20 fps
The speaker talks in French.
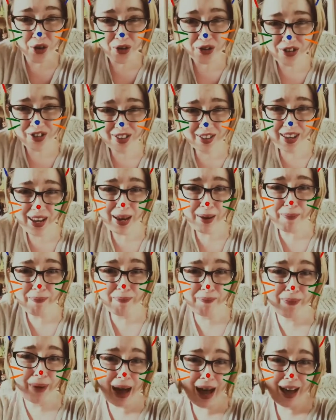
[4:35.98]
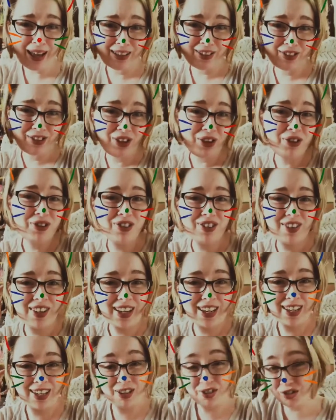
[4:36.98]
sais pas danser,
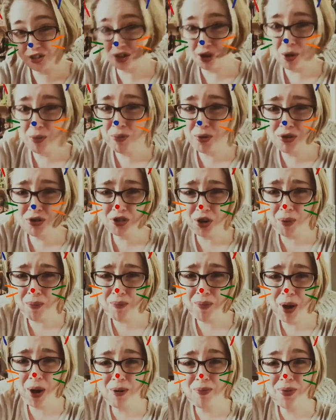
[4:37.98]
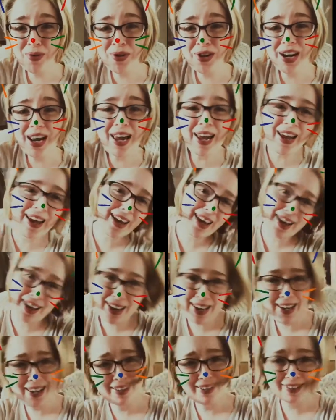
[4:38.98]
je bouge comme un boulet
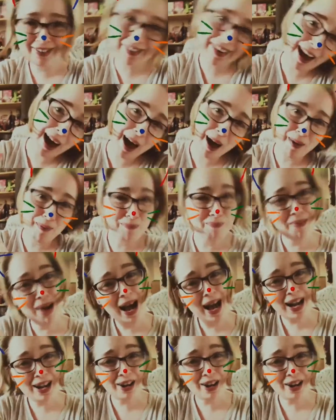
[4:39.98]
et t'as mal